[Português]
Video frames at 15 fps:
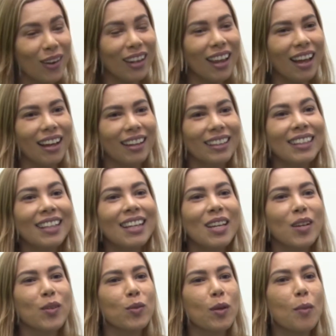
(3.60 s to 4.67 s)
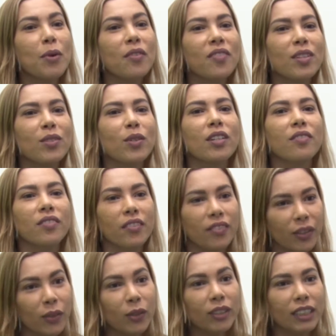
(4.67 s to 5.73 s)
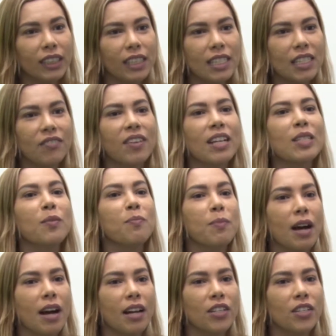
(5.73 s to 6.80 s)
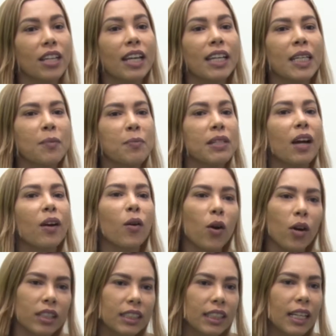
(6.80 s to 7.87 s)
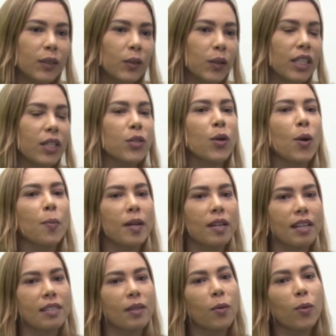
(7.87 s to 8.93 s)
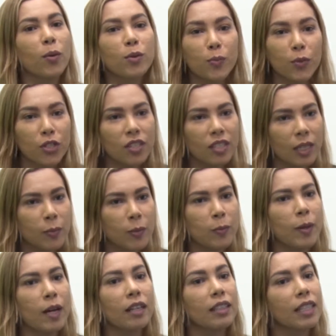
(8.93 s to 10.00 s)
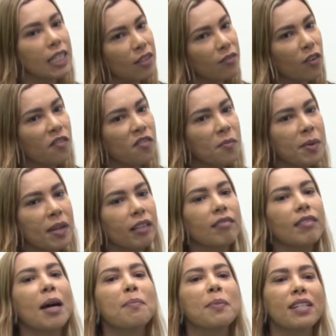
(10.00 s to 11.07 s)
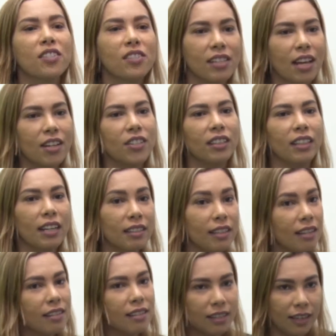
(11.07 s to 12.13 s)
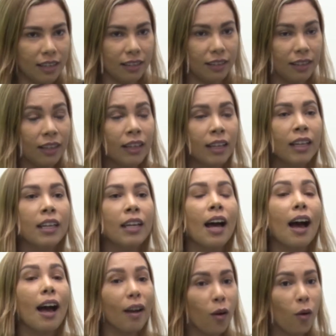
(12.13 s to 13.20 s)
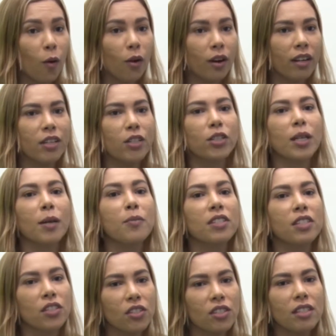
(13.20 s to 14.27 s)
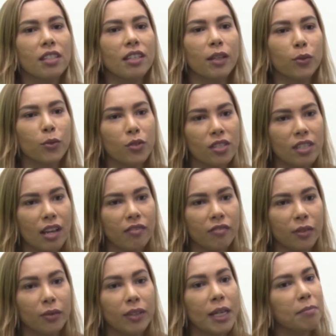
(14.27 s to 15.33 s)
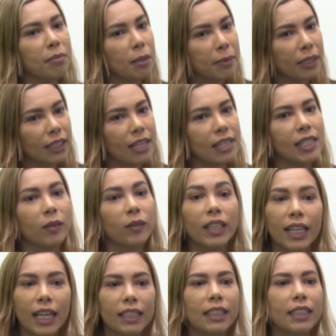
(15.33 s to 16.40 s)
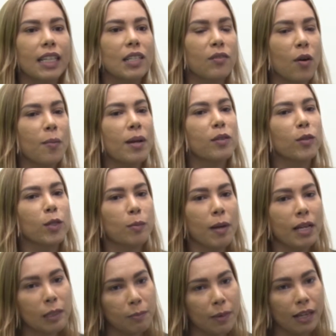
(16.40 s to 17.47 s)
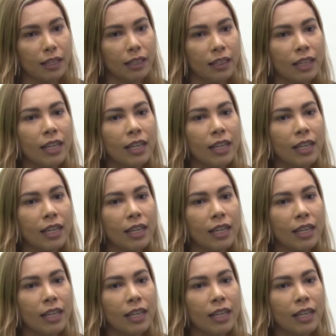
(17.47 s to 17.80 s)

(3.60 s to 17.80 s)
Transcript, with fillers: Olá, eu sou a professora Vivian Rodrigues e faço parte da equipe da Coordenadoria de Cooperação com os Municípios para Desenvolvimento da Aprendizagem na Idade Certa. Agora, estamos iniciando o desafio da implementação da EAD nas formações mais PAIC,